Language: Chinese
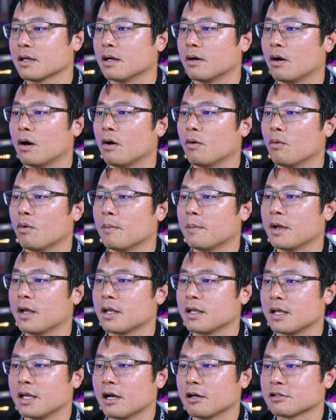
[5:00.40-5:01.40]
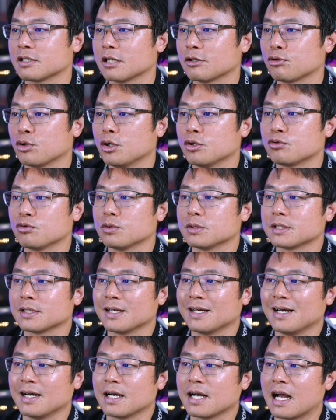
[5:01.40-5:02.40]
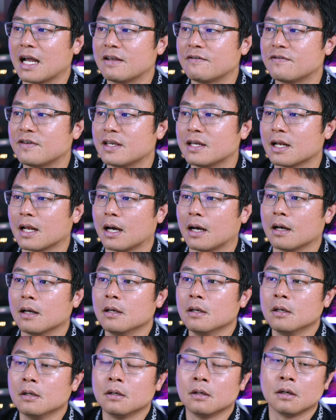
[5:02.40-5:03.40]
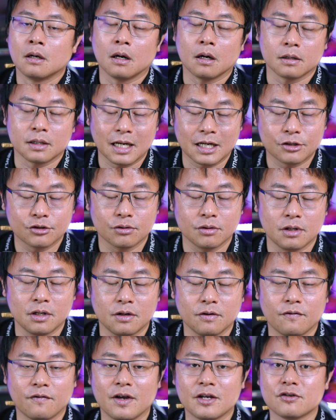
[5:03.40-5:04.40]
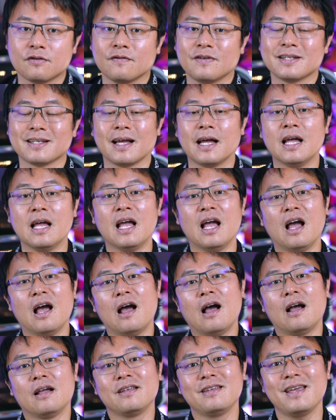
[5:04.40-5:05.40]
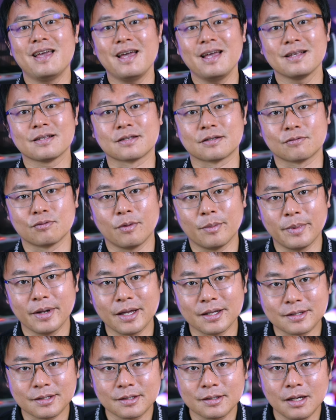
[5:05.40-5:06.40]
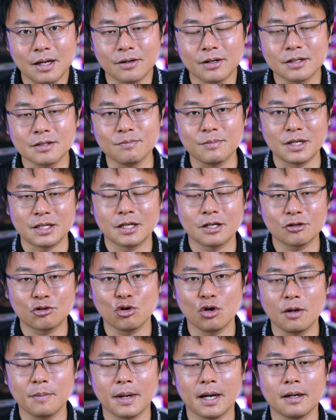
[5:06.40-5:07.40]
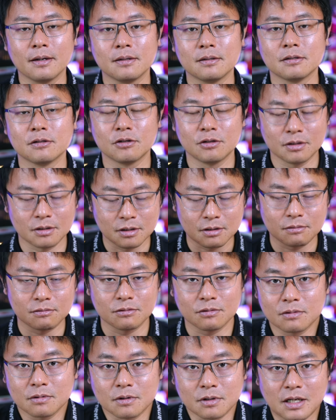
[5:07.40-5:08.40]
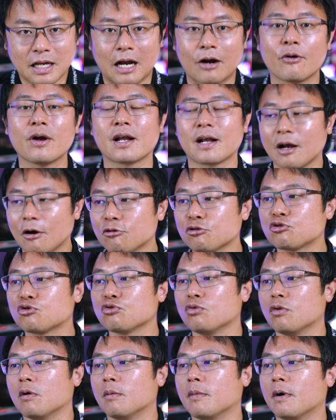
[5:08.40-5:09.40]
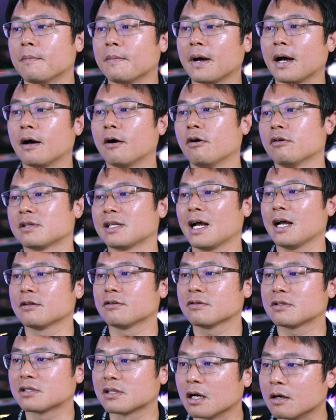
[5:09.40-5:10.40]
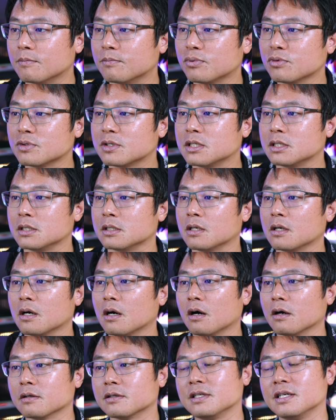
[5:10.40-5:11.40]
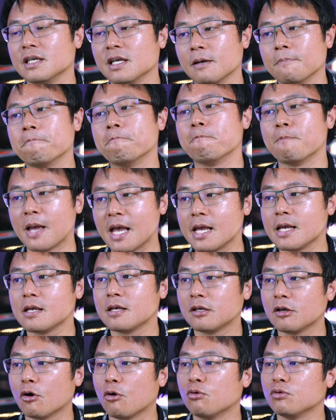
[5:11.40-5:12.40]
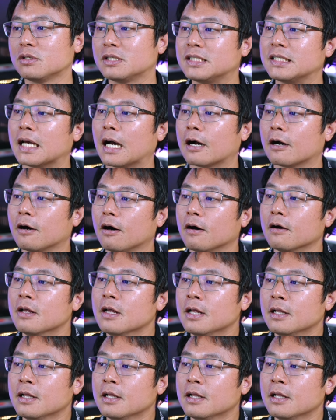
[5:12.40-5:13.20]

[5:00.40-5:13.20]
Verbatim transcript: 个哦，我们也要再推出这个 N I V 啦，啊 ，National Innovation Visa。Yes， 我们也知道，那是明天推吗？嗯，赶快告诉我们吧。哦，大家都等不及了哈，也没有讲哈。